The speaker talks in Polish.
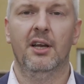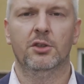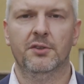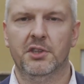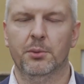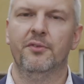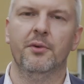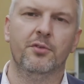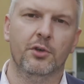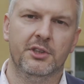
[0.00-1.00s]
Ale oczywiście
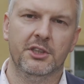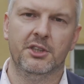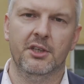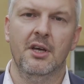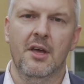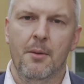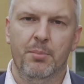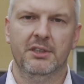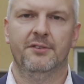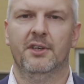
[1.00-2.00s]
mówimy w kontekście
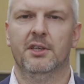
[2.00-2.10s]
Państwa